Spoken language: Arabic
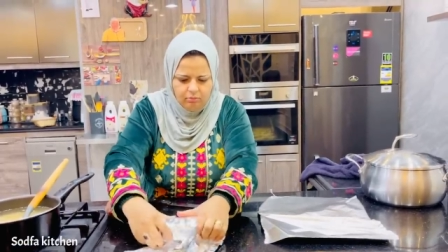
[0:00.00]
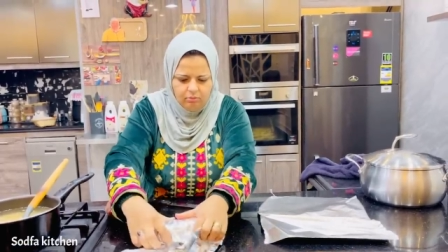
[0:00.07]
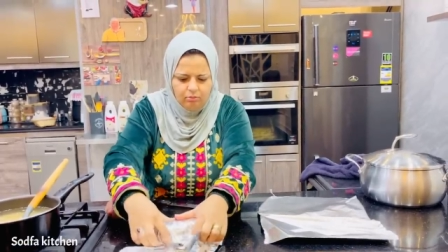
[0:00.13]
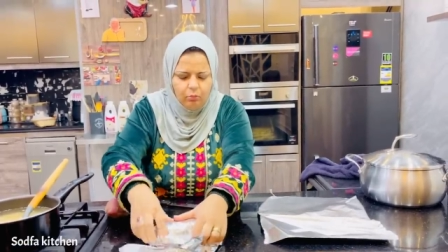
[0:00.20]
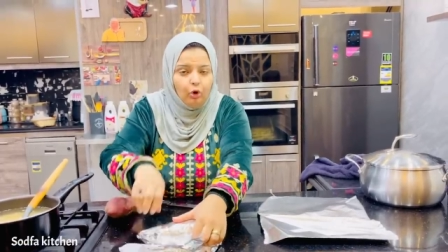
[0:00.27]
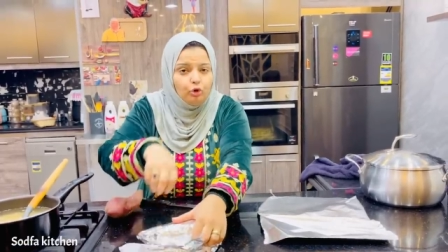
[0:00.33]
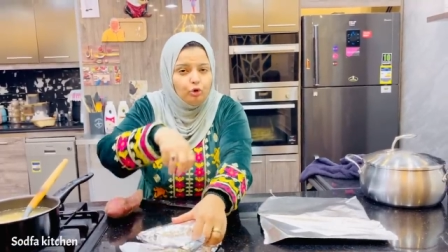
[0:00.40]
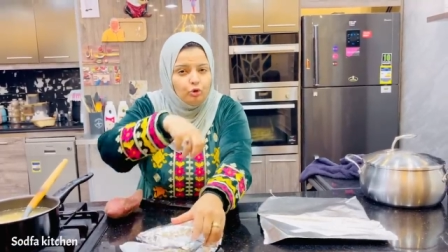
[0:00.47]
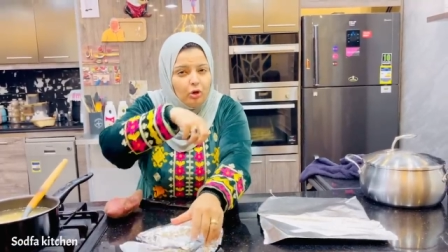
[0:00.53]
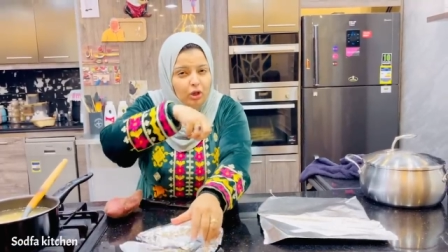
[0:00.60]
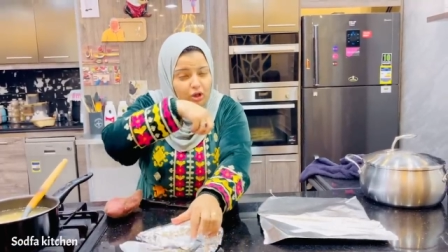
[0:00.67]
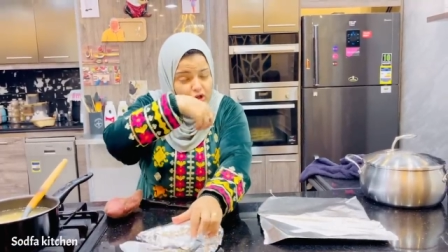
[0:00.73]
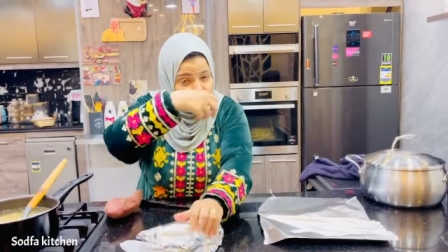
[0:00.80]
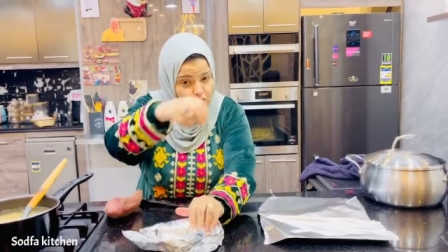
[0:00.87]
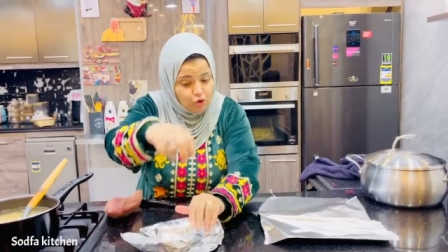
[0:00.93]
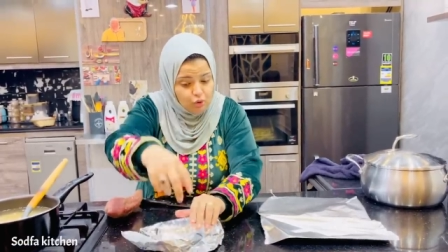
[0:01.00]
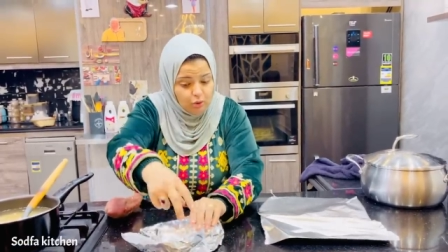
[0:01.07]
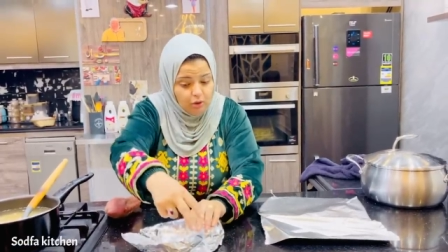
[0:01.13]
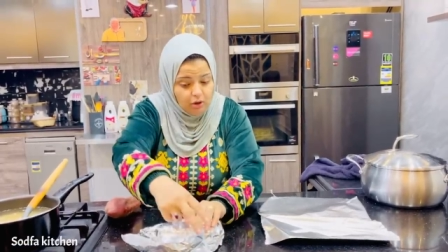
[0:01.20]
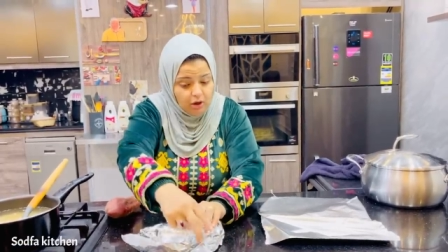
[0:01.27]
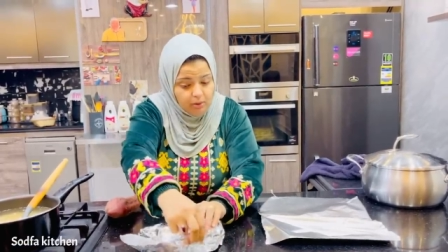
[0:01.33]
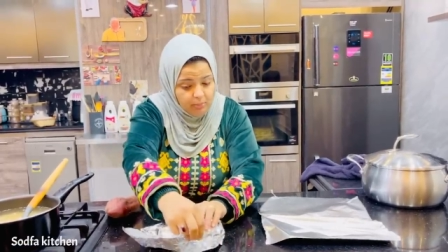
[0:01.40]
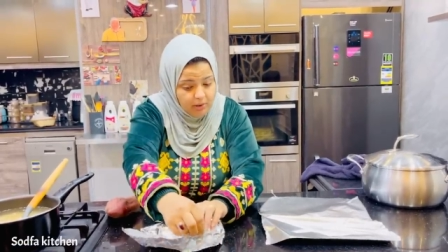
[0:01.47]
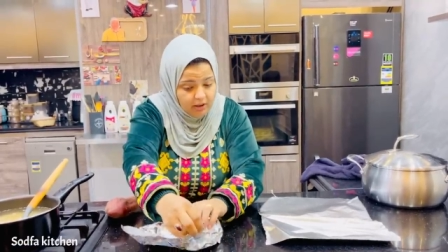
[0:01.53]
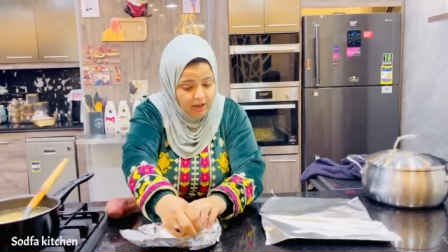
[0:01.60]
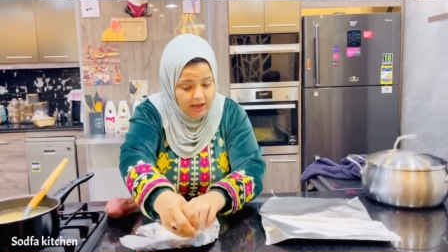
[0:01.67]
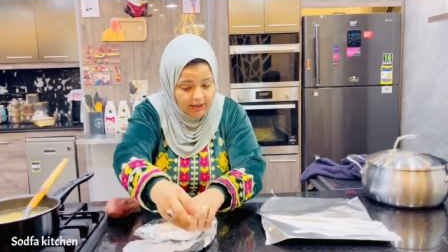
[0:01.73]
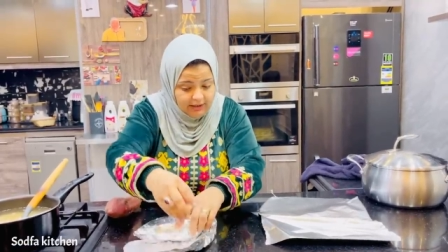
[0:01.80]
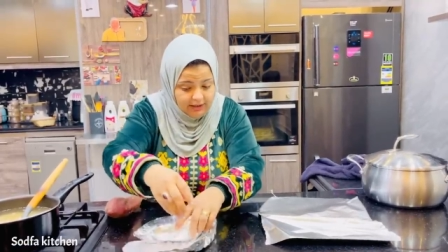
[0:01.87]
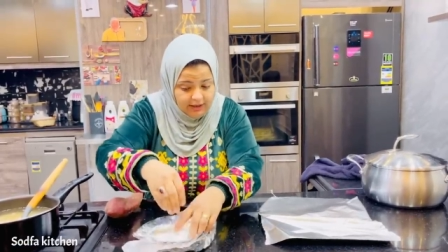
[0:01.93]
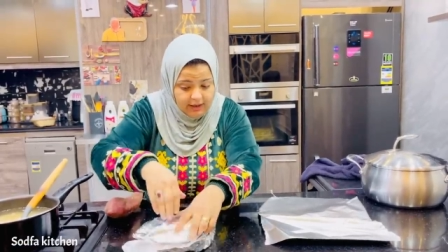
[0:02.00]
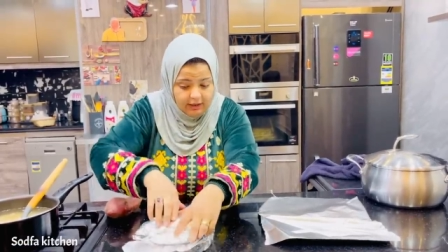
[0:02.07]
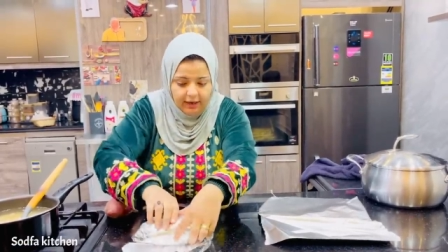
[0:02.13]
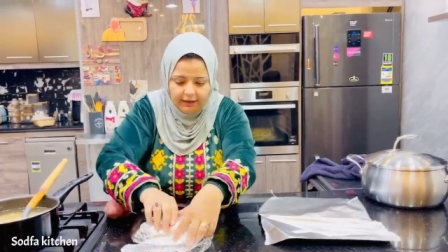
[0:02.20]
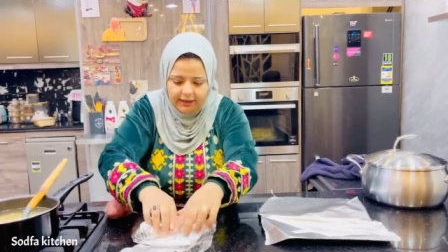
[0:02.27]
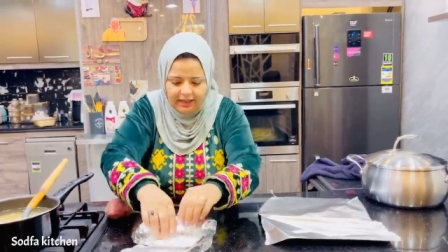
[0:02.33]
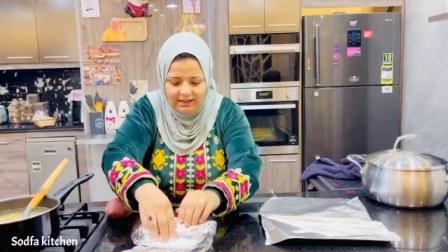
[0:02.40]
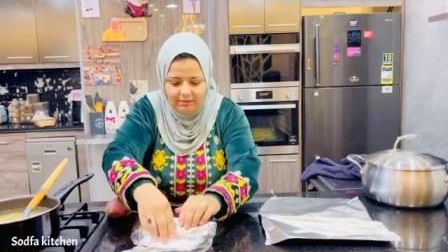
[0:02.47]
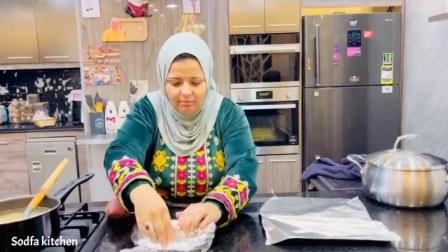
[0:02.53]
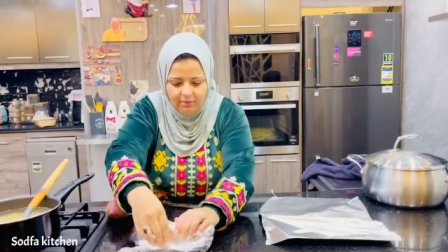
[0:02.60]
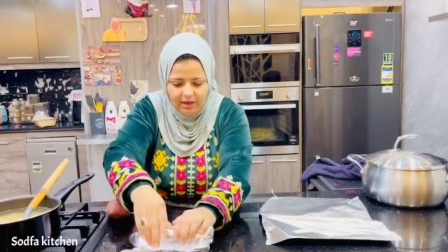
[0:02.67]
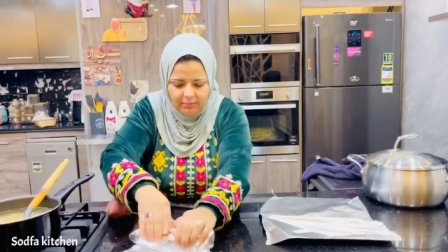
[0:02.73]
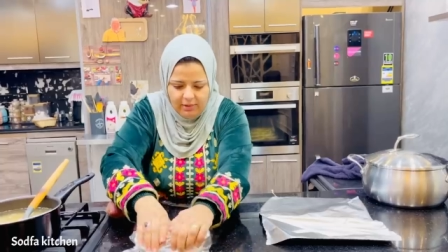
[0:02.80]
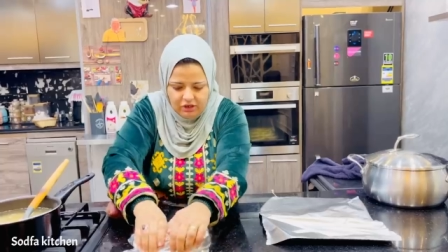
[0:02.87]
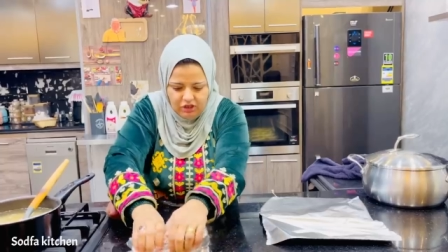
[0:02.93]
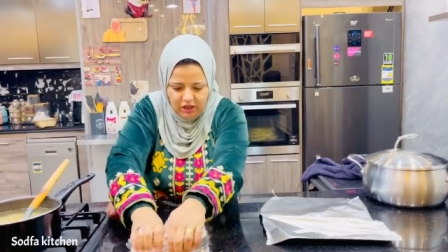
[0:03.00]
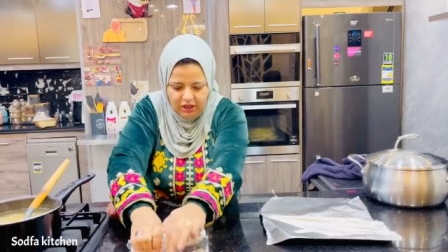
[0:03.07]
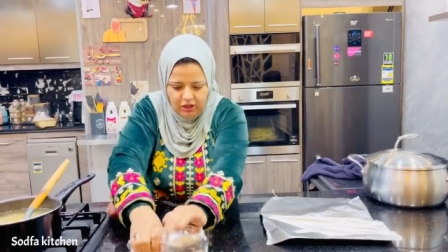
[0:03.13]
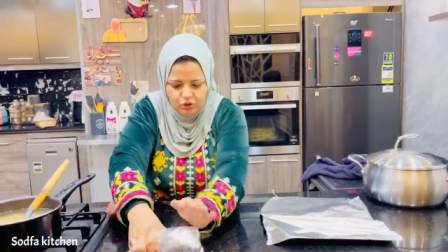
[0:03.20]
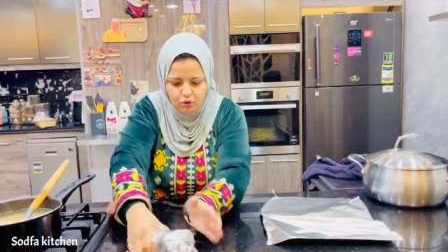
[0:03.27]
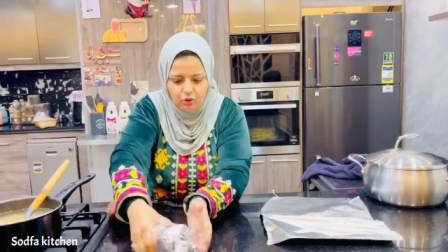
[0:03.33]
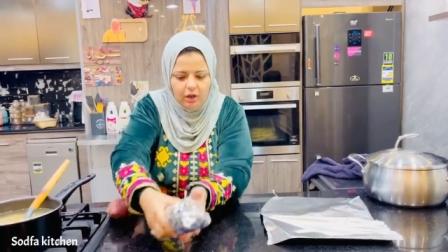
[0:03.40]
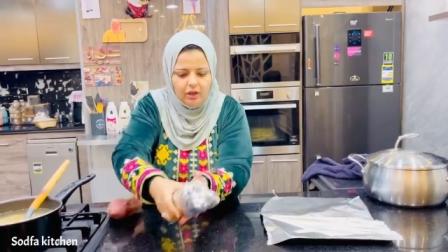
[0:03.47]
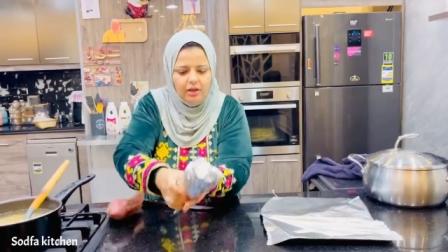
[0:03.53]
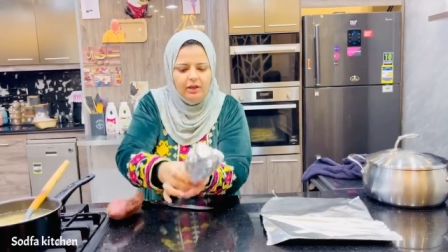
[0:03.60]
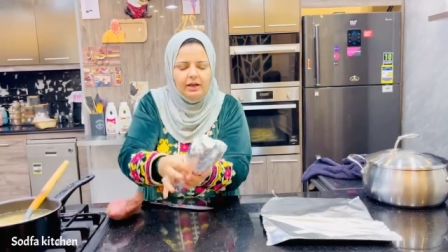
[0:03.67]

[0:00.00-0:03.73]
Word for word: ممكن تدوها رشه سكر مره عليها لكن انا ما بحبهاش على سكر